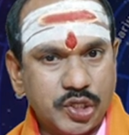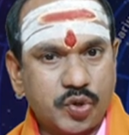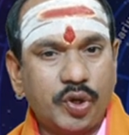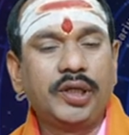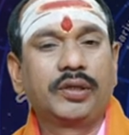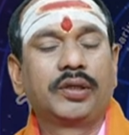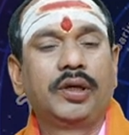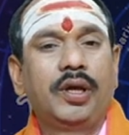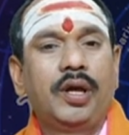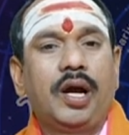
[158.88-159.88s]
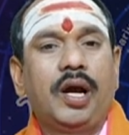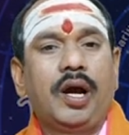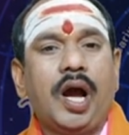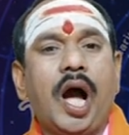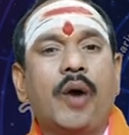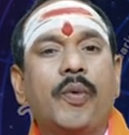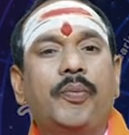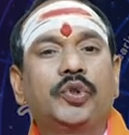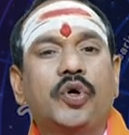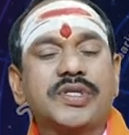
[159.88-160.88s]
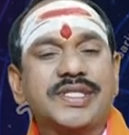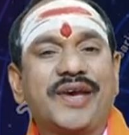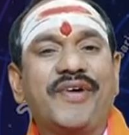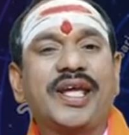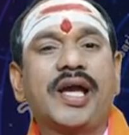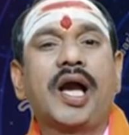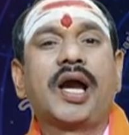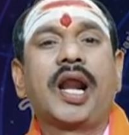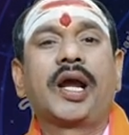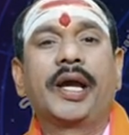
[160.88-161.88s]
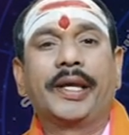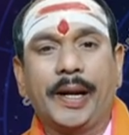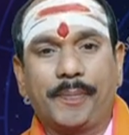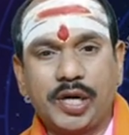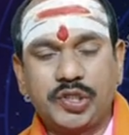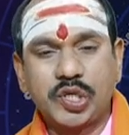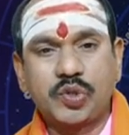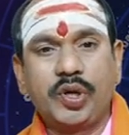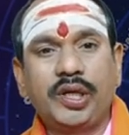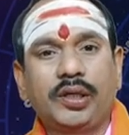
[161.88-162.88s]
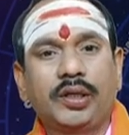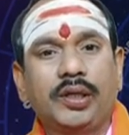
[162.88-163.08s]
చేసుకొని ఆ ఉప్పుతో శివలింగాకారంగా ఏర్పాటు చేసుకొని